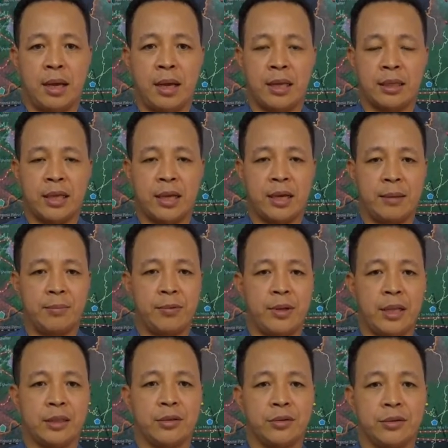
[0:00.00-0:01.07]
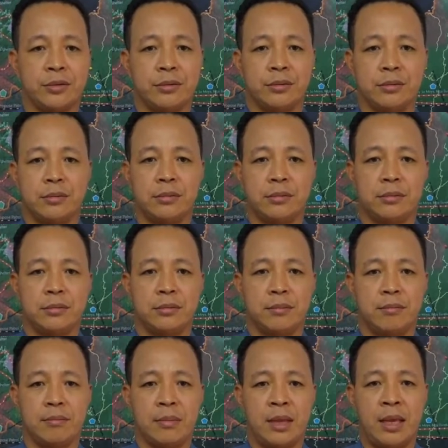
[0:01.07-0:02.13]
tatagan po nato
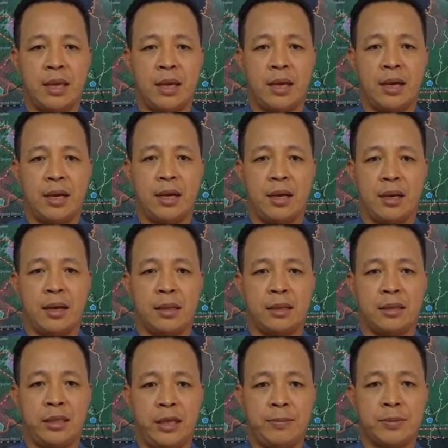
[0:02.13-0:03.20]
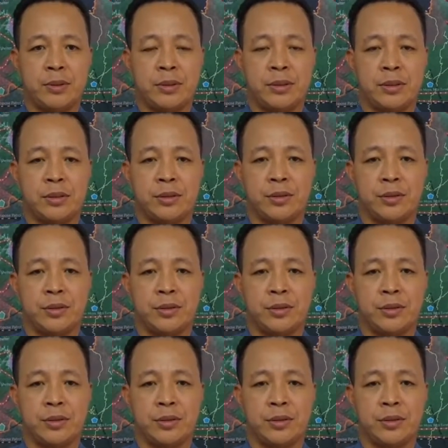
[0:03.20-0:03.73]
uh, tips.